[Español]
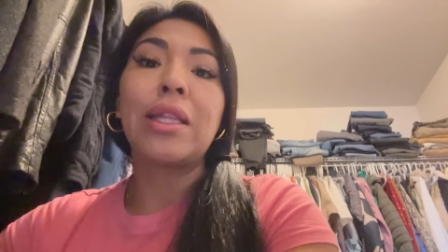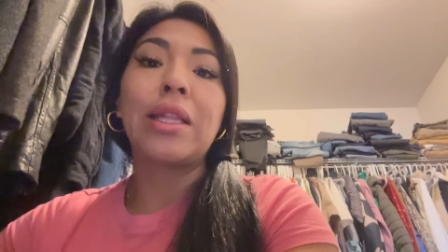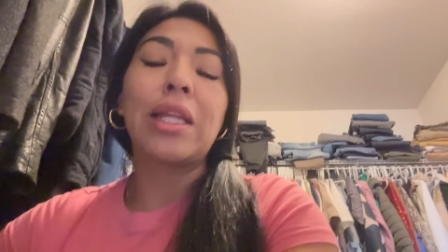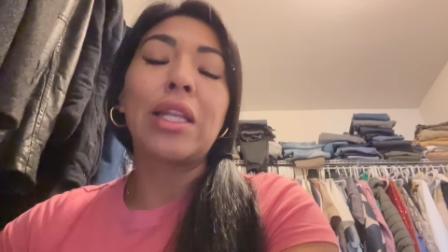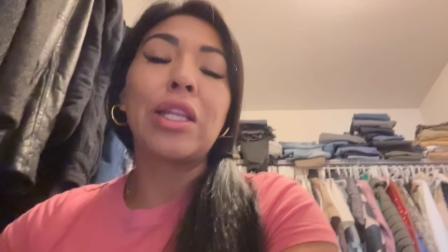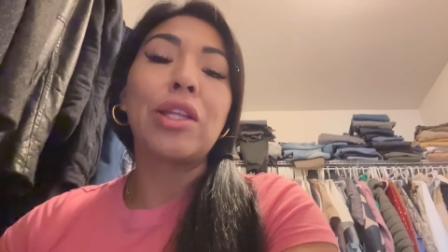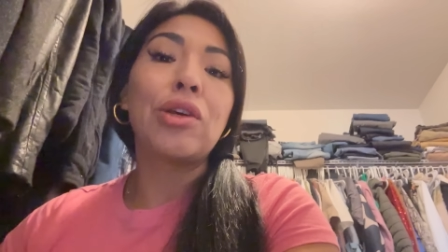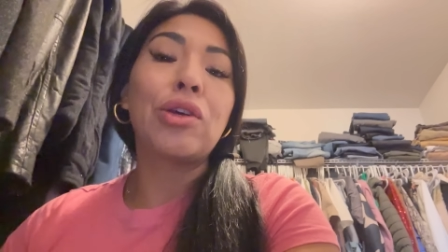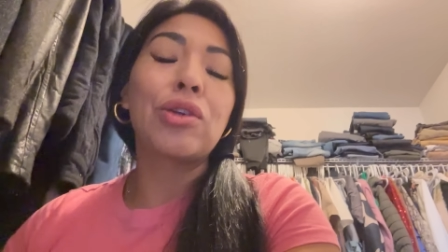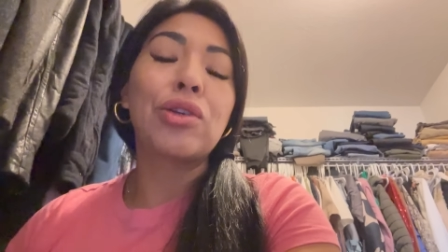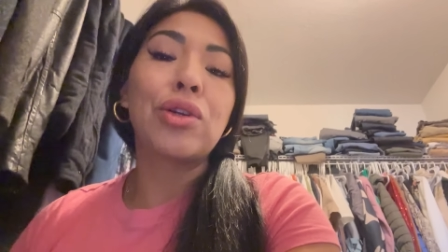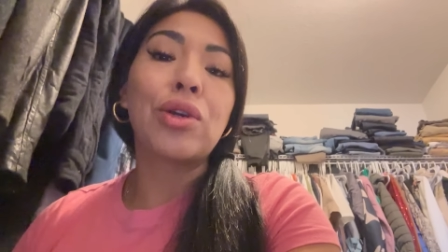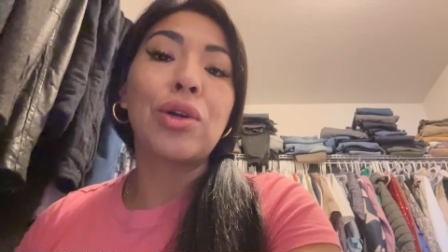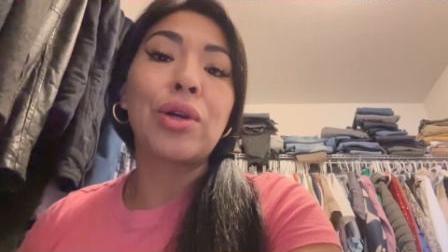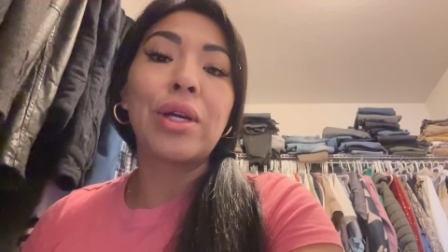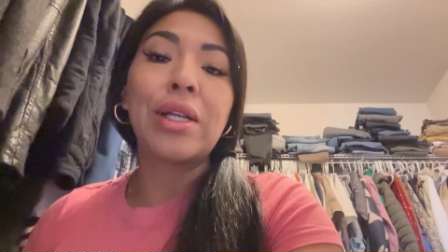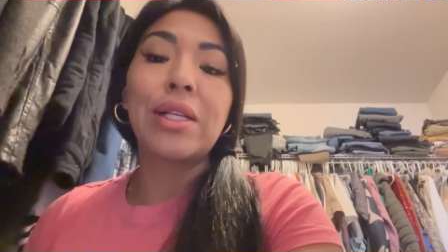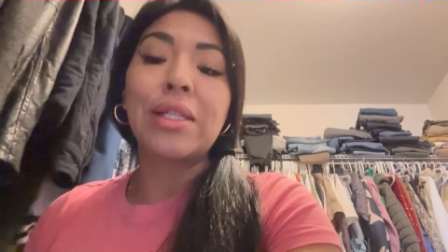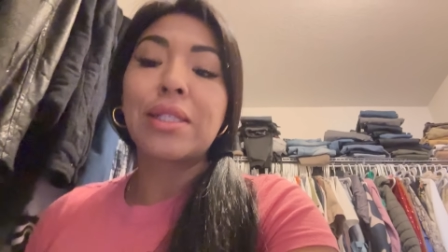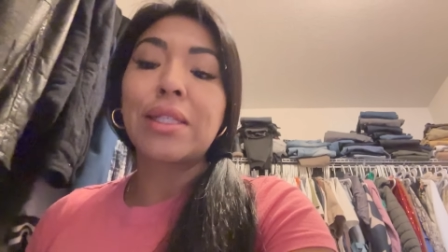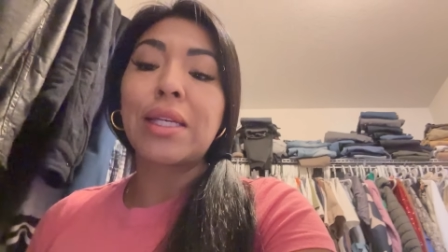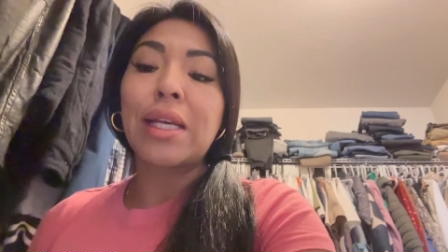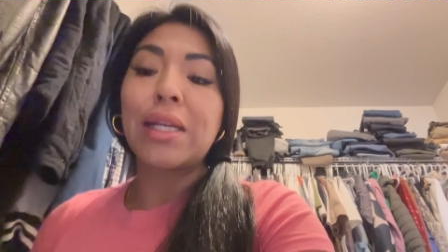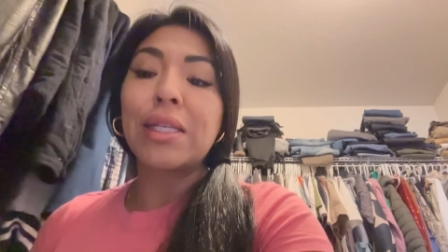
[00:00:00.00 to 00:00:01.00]
tenido yo
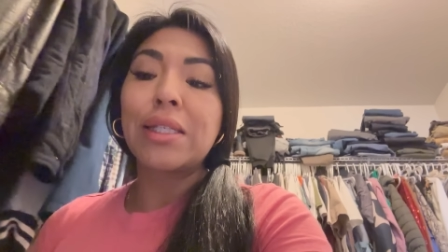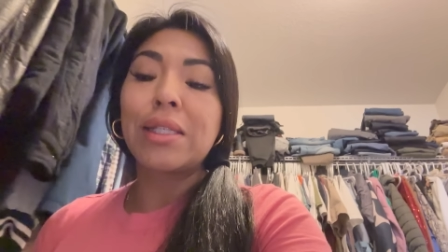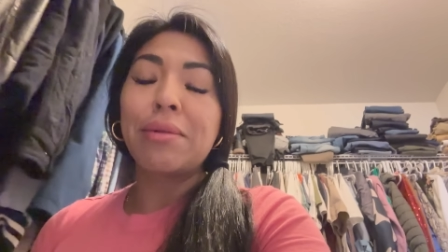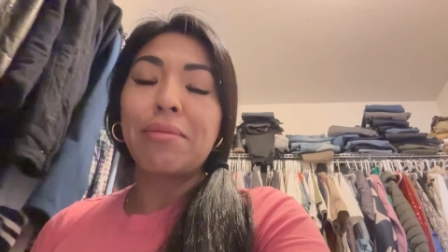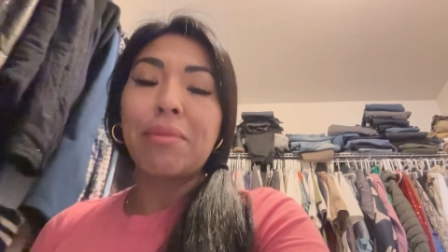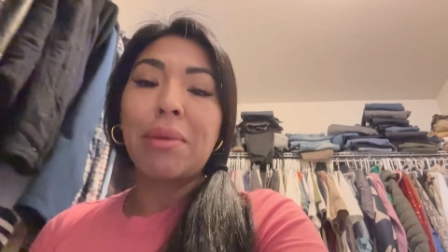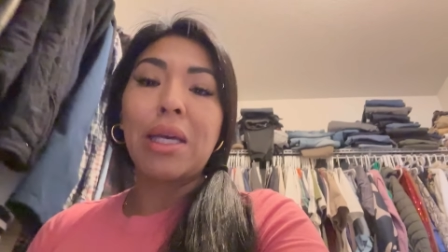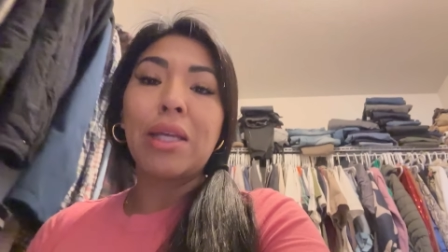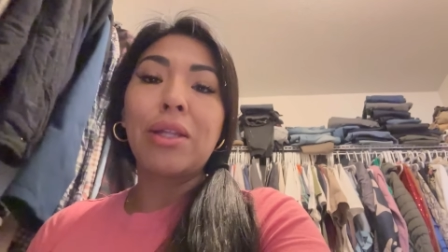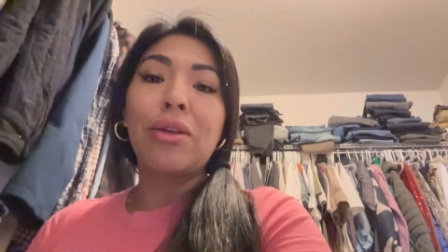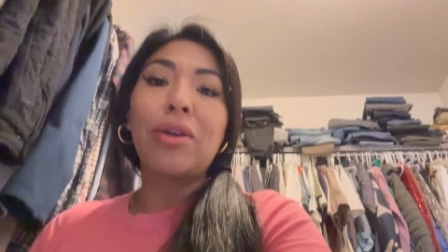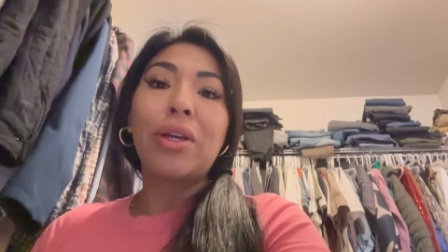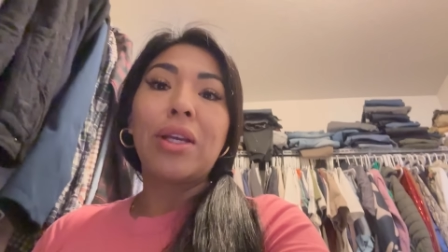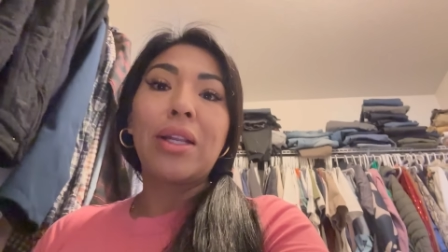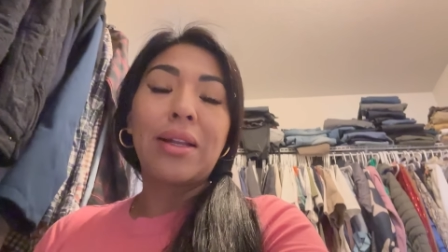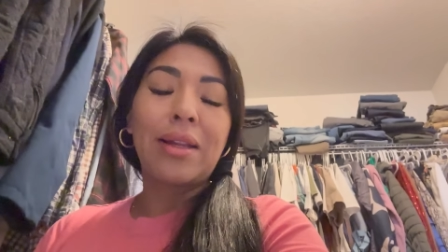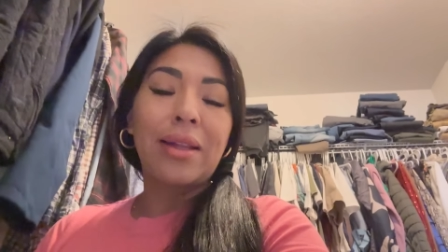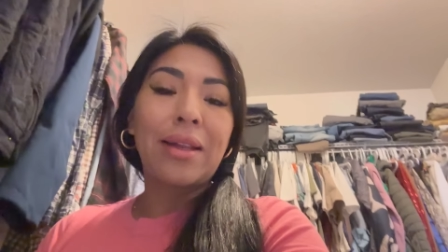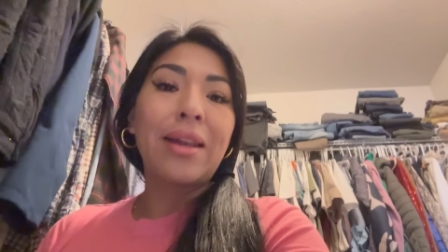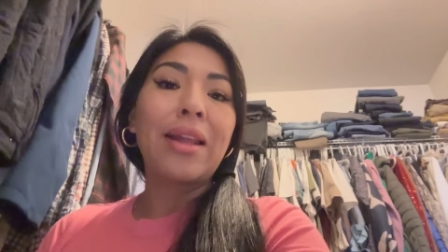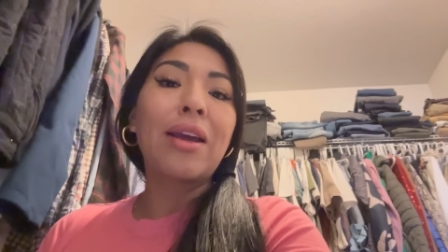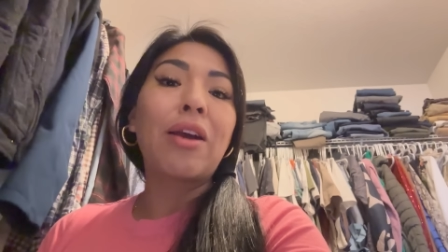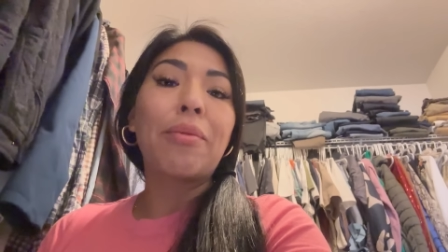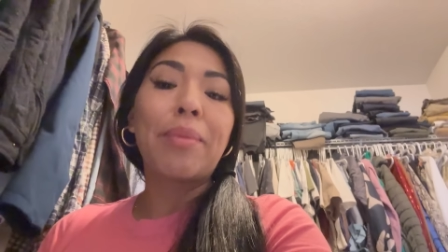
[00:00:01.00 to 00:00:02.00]
el seis y medio y
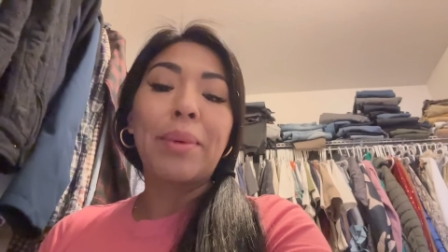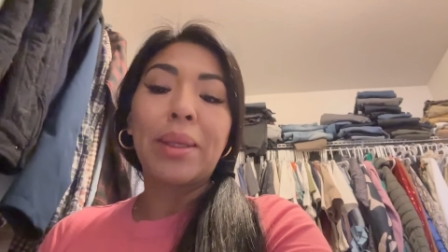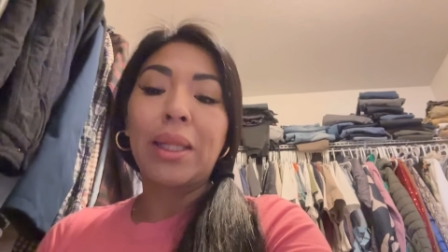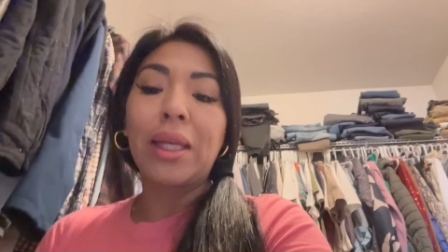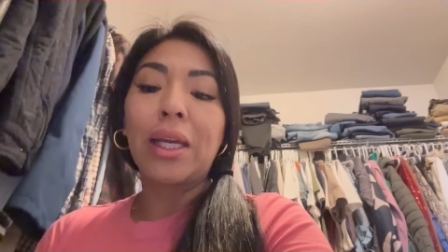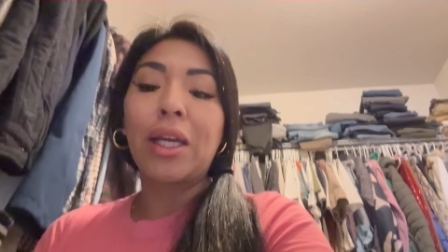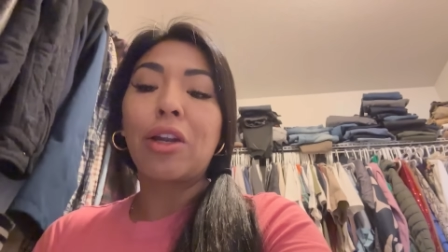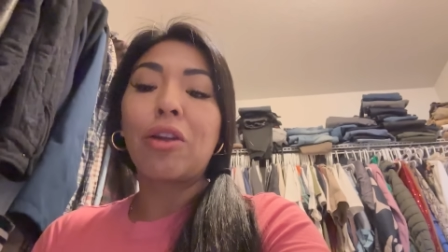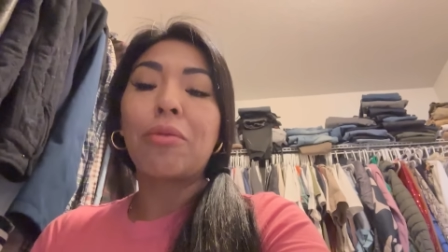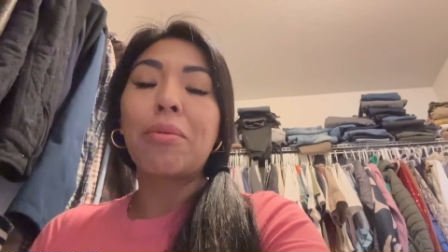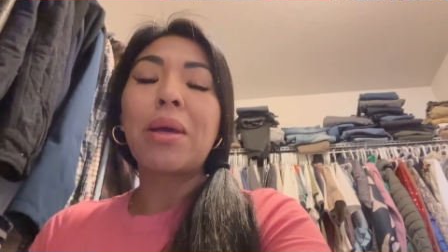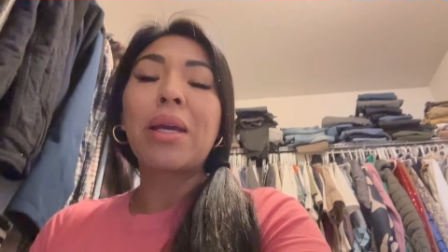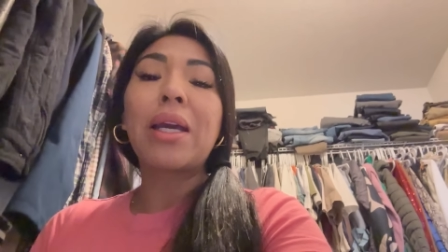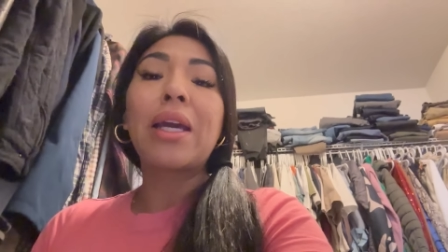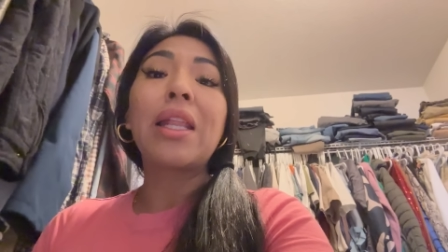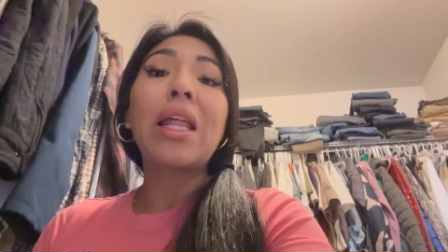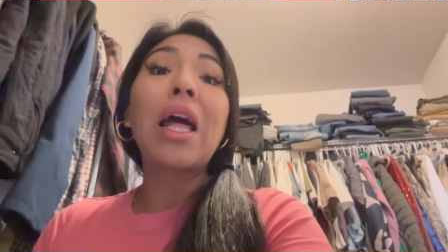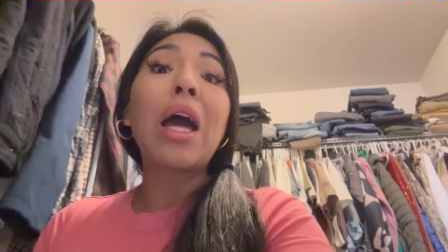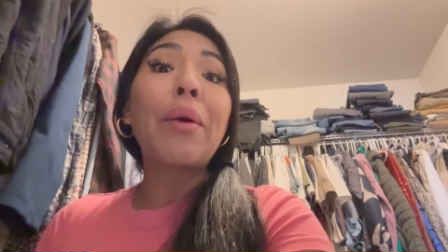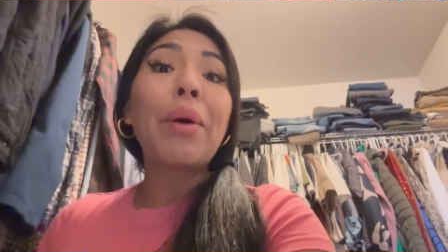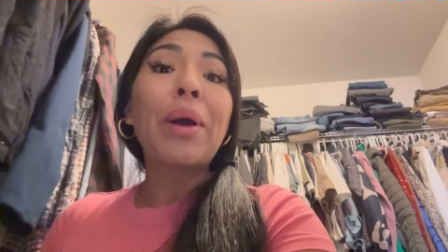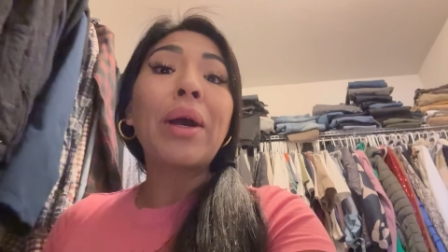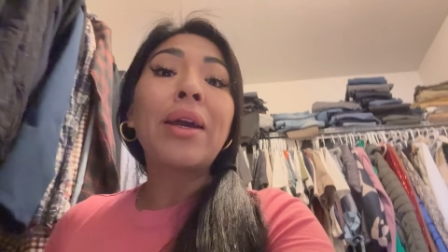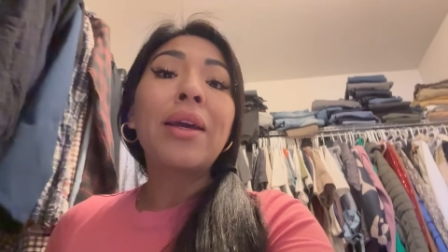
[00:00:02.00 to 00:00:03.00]
le comenté que no me
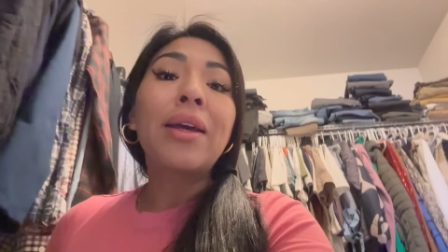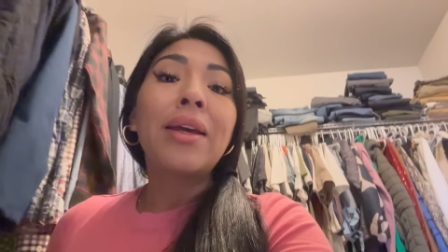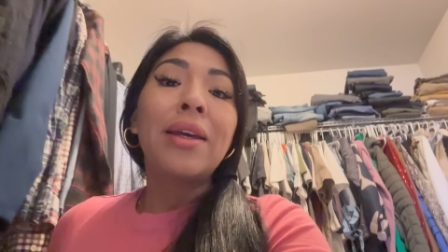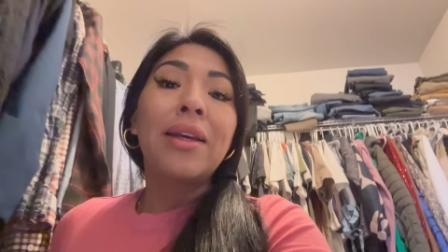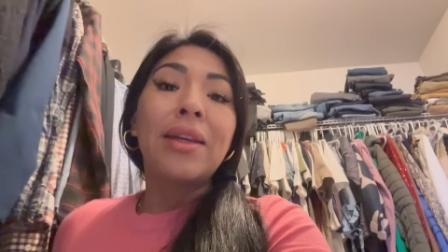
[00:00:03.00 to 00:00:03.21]
quedaban.